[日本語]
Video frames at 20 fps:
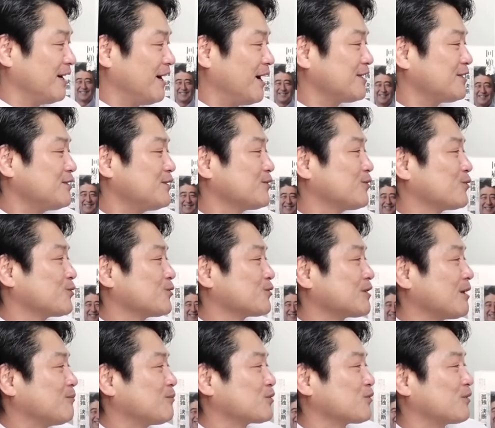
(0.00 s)
8時
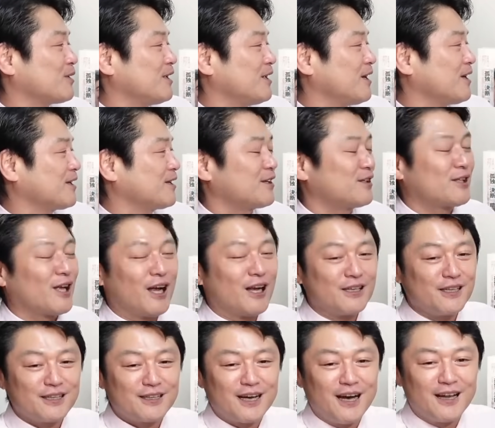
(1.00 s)
53分それでね危機
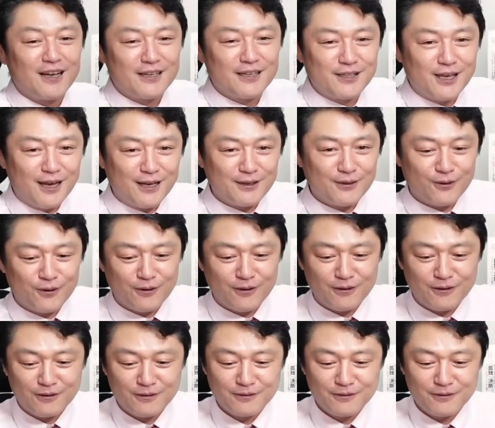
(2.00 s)
管理管理対応